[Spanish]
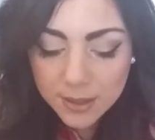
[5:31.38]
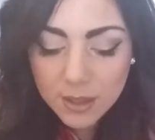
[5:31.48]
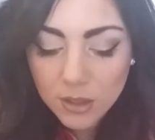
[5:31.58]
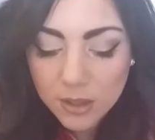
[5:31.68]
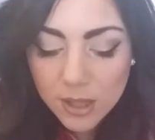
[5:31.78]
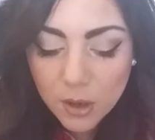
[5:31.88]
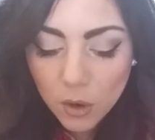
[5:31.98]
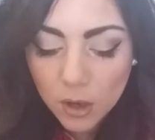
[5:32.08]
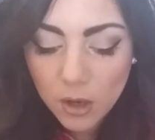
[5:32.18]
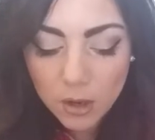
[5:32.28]
Ya os
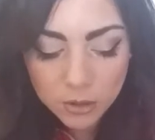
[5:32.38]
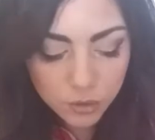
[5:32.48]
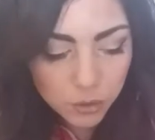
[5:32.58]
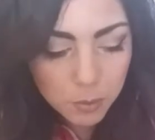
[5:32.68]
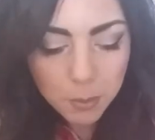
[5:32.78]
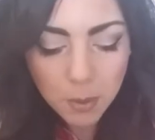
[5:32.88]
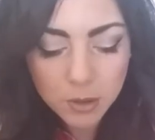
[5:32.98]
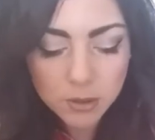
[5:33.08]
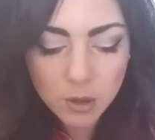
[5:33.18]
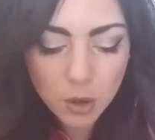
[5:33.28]
digo, los
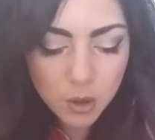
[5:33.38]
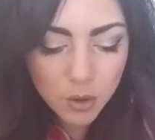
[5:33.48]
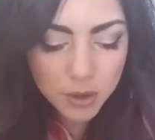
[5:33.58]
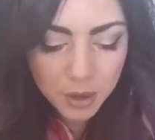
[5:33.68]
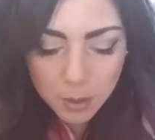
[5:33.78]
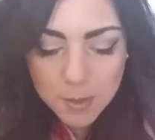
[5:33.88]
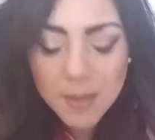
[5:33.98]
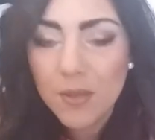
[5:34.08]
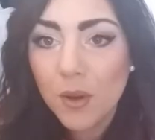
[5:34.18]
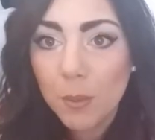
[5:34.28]
jumbos os los
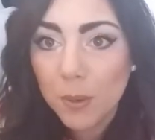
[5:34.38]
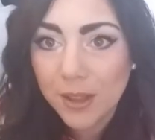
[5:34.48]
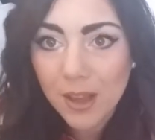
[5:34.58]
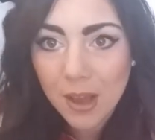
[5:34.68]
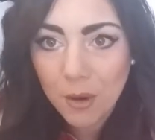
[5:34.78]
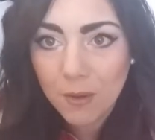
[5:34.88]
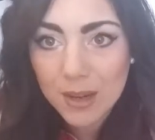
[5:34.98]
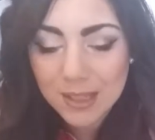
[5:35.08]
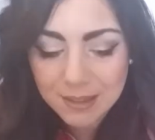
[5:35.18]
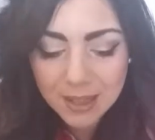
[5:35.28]
recomiendo porque os
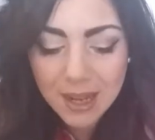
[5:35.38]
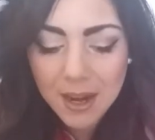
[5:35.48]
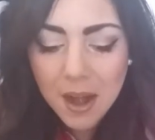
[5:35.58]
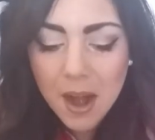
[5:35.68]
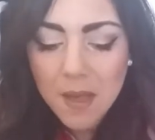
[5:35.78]
van a sacar